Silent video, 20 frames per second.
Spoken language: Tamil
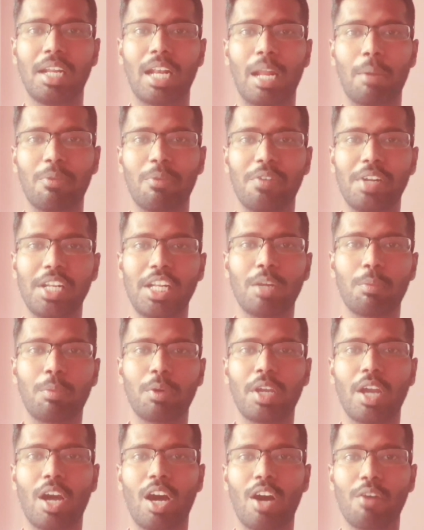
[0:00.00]
நம்ம வெளியில்
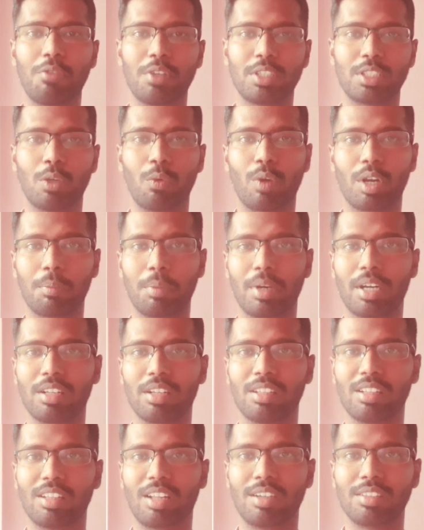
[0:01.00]
போய் ஆஃபீஸில் ஒர்க்
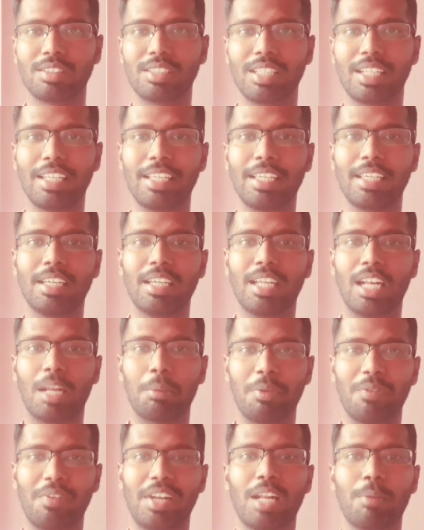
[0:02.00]
பண்ணுறதுனாலும் சரி
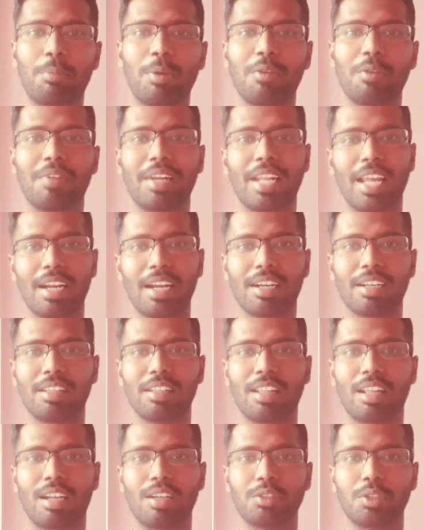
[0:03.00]
நம்ம வெளில போய்
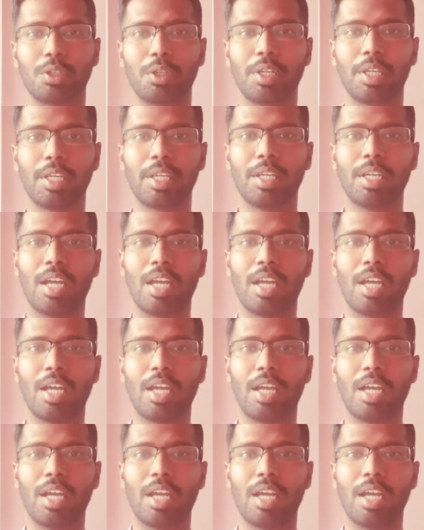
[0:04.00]
விளையாடுறதுனாலும் சரி